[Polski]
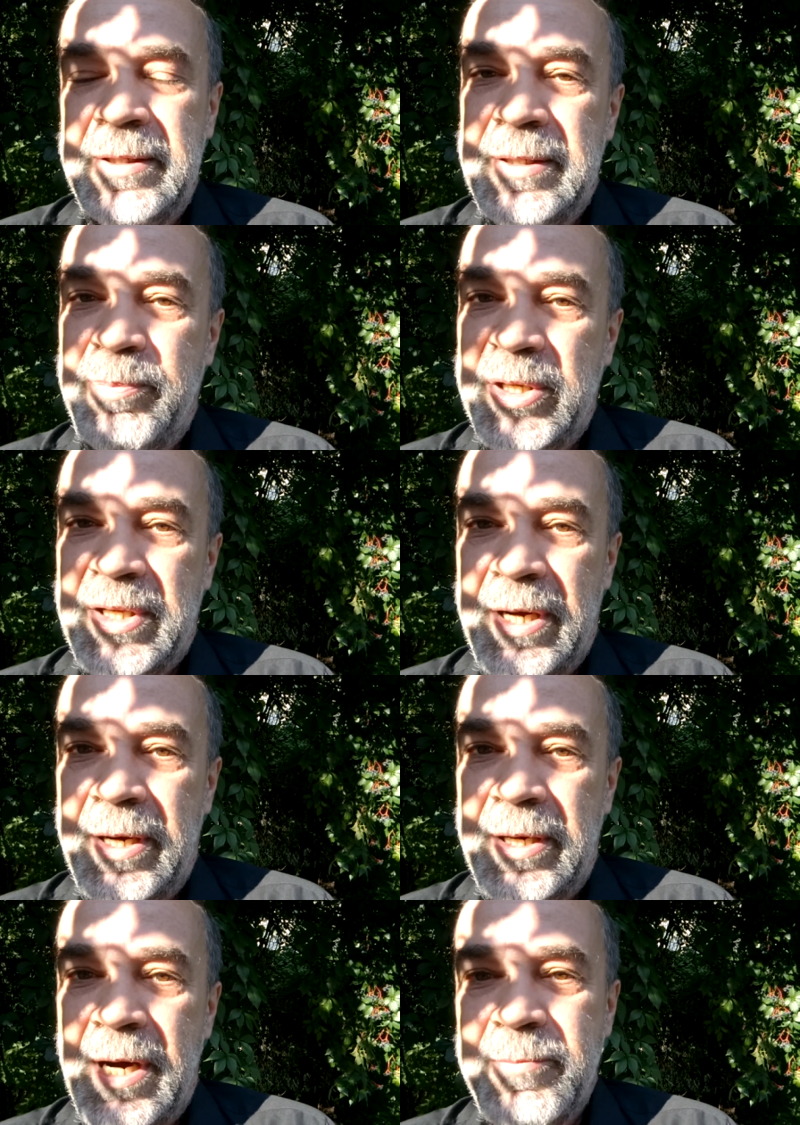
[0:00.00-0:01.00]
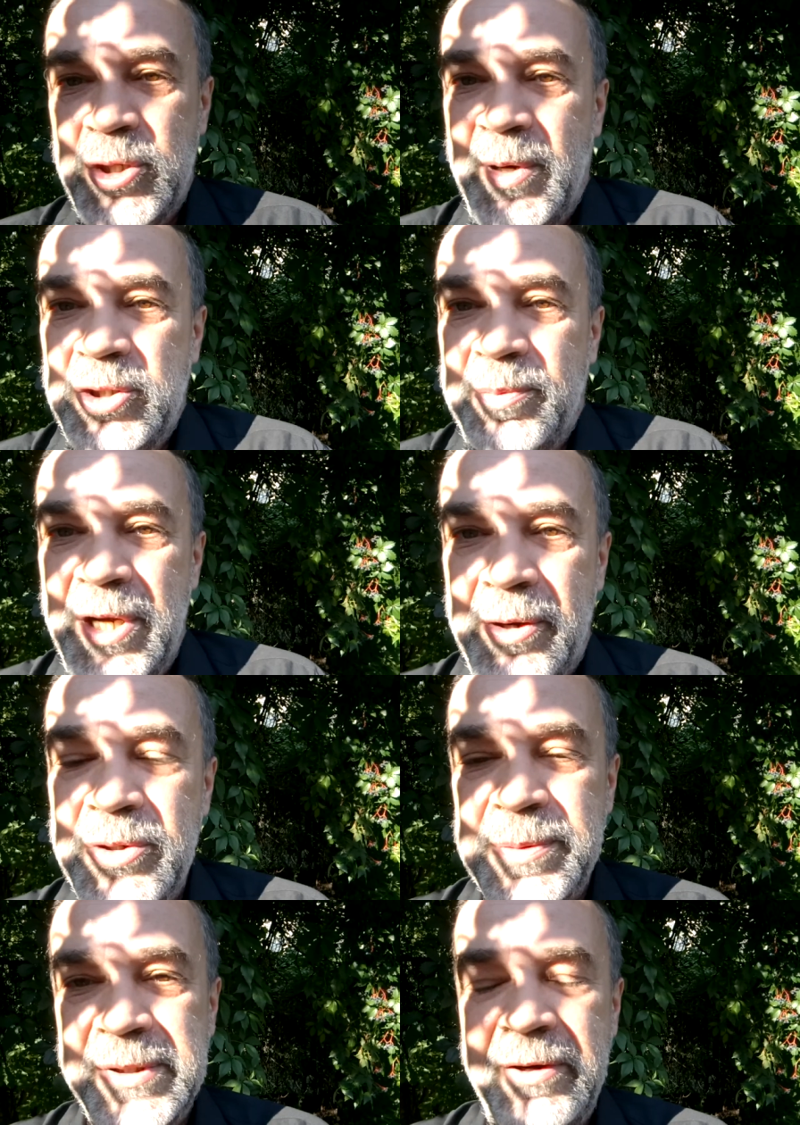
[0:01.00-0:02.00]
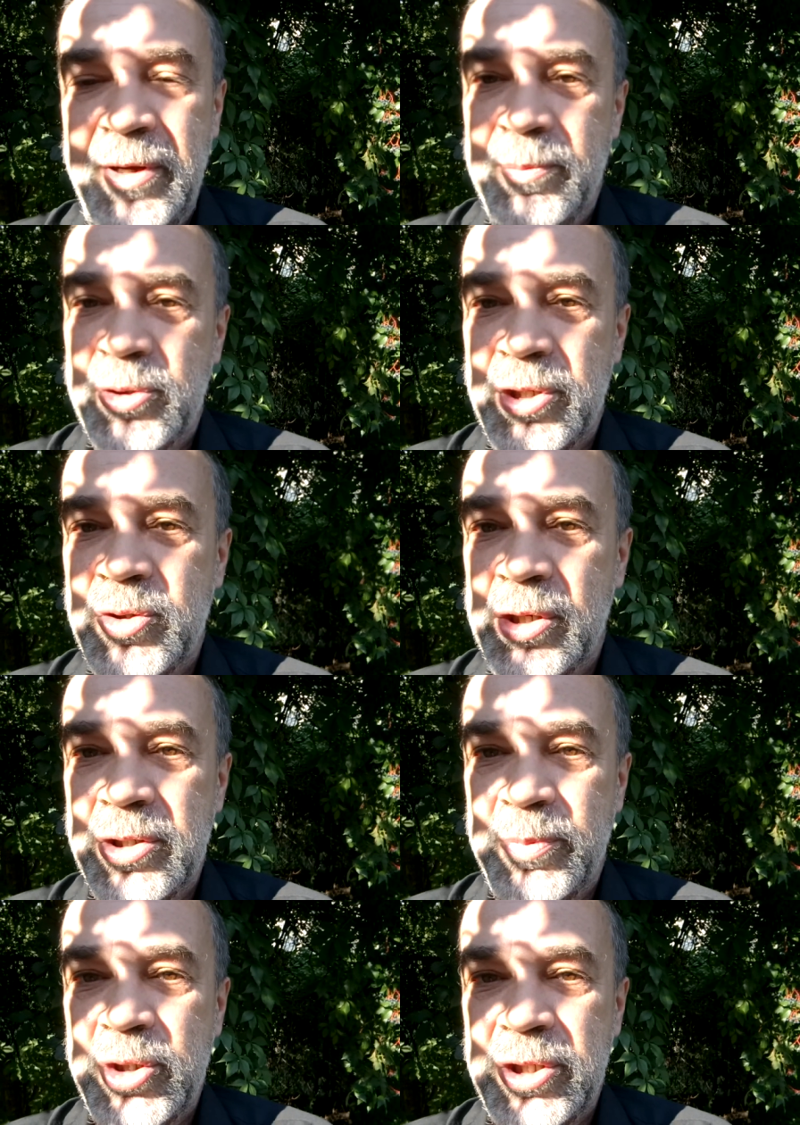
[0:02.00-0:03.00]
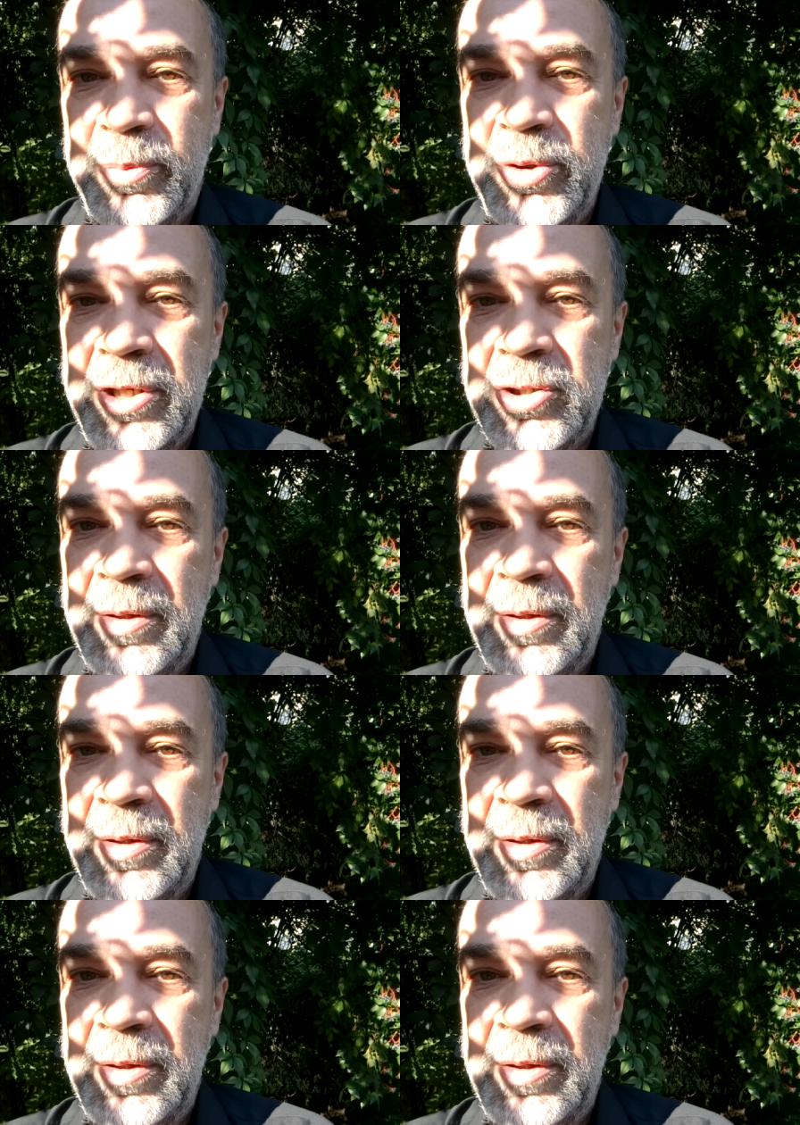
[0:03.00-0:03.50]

i pyta, a może masz do mnie jakąś sprawę, może czegoś potrzebujesz?